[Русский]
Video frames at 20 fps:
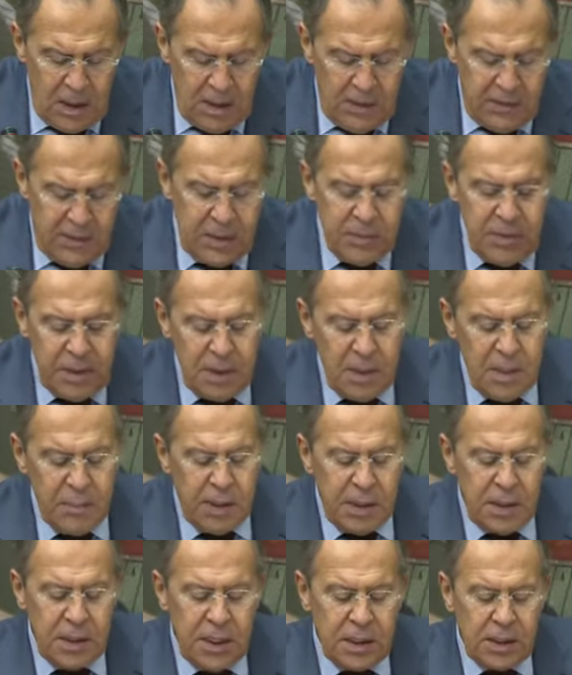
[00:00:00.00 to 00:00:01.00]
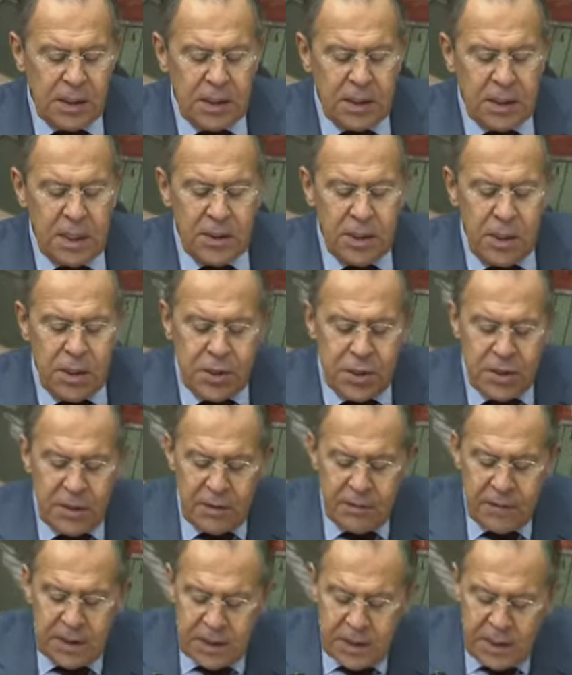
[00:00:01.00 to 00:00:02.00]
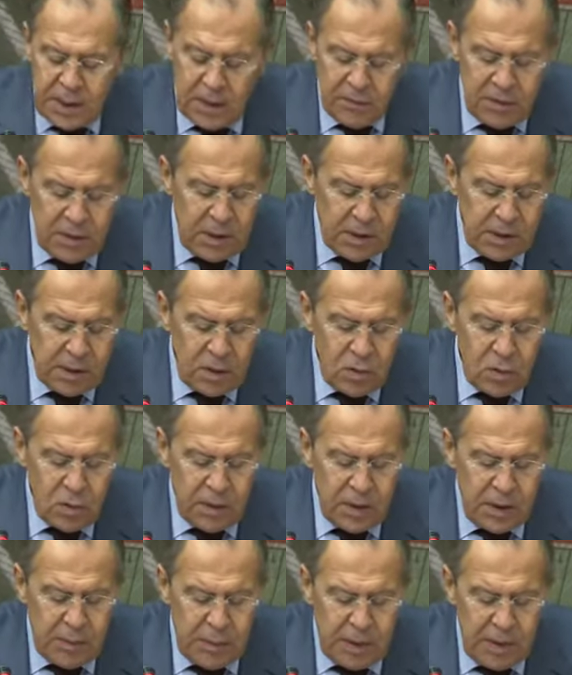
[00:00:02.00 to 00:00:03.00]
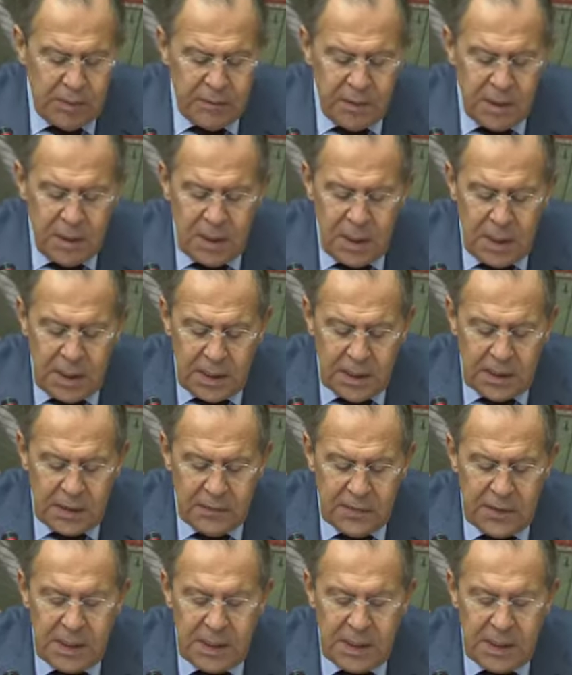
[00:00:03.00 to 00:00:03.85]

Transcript: Всемирная поддержка соотечественников, отстаивание их законных прав и интересов,